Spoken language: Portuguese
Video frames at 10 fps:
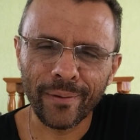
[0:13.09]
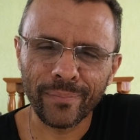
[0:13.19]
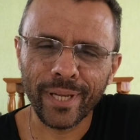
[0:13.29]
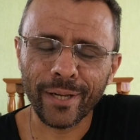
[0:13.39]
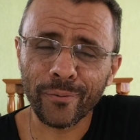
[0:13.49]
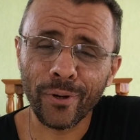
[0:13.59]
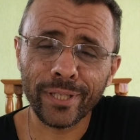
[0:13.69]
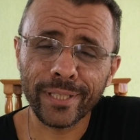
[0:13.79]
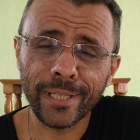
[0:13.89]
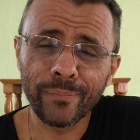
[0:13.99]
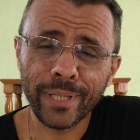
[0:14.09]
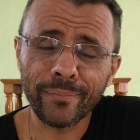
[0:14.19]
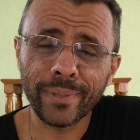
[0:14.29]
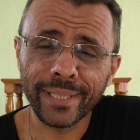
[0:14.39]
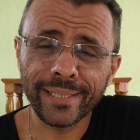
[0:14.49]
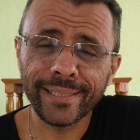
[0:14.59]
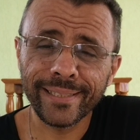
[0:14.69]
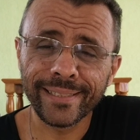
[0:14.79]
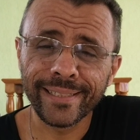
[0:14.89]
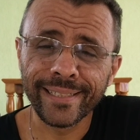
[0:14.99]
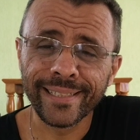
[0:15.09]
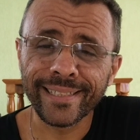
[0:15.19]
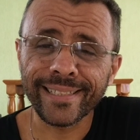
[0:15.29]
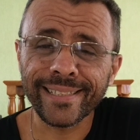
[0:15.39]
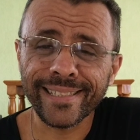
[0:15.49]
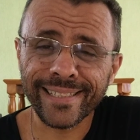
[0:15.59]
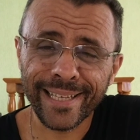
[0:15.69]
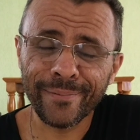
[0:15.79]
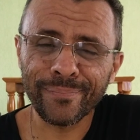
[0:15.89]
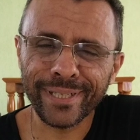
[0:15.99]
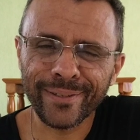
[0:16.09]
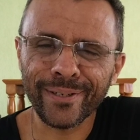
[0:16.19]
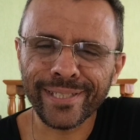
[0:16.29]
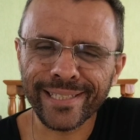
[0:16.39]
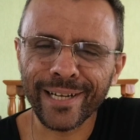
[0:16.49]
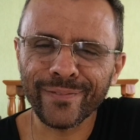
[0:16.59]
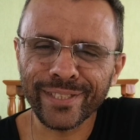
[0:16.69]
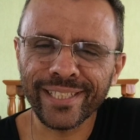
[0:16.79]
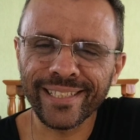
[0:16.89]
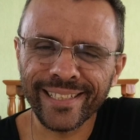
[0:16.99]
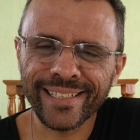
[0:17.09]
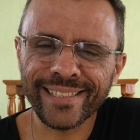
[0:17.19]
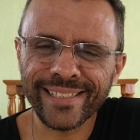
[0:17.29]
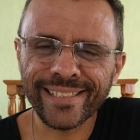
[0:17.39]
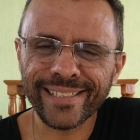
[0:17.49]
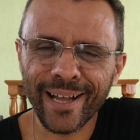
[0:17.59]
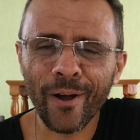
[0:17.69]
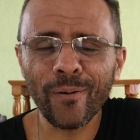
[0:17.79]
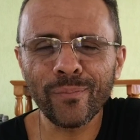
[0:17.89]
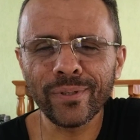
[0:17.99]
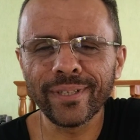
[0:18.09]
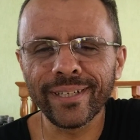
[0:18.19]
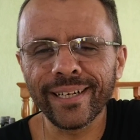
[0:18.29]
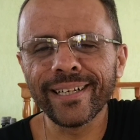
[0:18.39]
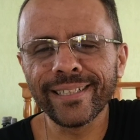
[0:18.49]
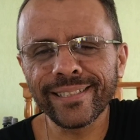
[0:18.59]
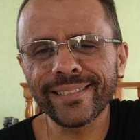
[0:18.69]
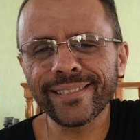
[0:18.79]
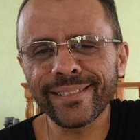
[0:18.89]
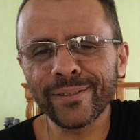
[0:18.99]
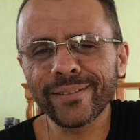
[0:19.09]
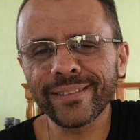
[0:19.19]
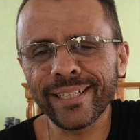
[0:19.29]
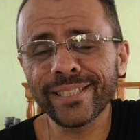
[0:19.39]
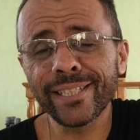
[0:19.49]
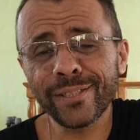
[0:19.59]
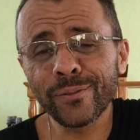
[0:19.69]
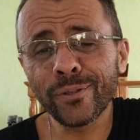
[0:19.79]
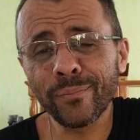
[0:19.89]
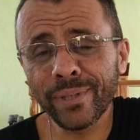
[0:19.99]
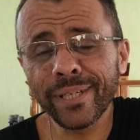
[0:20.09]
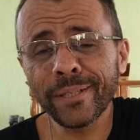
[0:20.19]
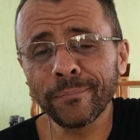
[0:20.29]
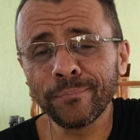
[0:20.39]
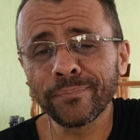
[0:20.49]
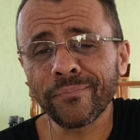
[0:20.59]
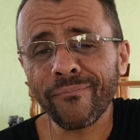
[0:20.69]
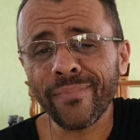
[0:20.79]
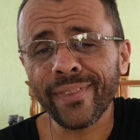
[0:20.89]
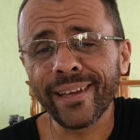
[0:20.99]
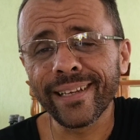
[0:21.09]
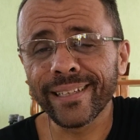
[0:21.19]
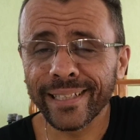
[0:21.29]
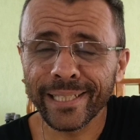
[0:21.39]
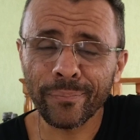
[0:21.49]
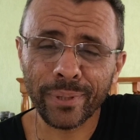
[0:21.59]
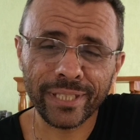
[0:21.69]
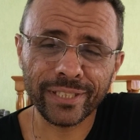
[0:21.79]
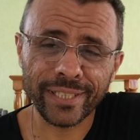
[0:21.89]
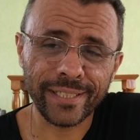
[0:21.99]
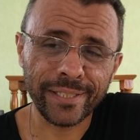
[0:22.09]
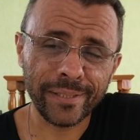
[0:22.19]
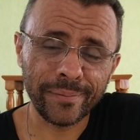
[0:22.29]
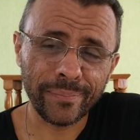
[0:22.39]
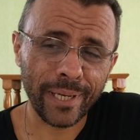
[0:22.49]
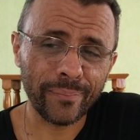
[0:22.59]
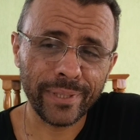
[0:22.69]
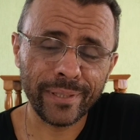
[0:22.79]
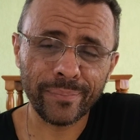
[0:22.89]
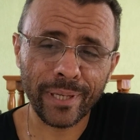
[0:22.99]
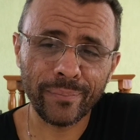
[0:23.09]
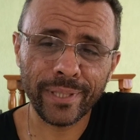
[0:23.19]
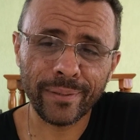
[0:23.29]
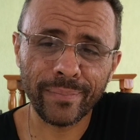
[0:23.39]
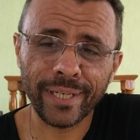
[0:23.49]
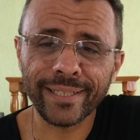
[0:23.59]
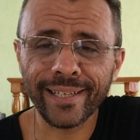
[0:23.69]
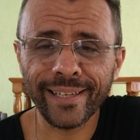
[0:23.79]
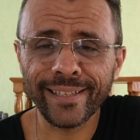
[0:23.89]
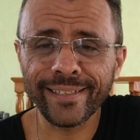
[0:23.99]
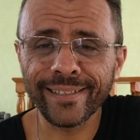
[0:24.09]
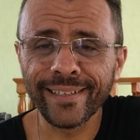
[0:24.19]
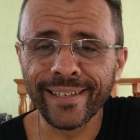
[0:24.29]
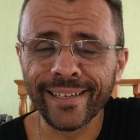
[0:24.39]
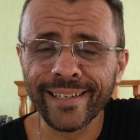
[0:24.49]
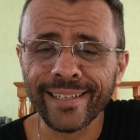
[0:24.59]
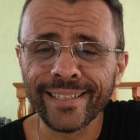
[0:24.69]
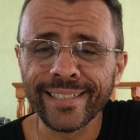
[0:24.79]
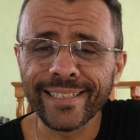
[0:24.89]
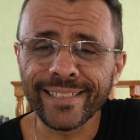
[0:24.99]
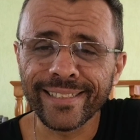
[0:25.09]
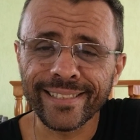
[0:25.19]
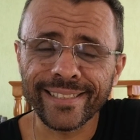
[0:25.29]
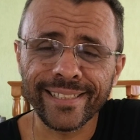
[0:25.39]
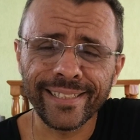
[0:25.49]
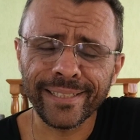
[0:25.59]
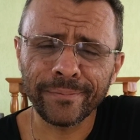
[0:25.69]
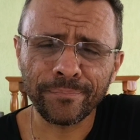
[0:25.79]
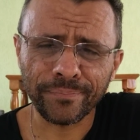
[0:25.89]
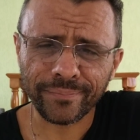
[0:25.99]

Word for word: Me recorda da minha mãe, que sempre gostava de ler esse salmo antes de, da gente dormir, lia para a gente, para mim e para minha irmã Kênia, e dizia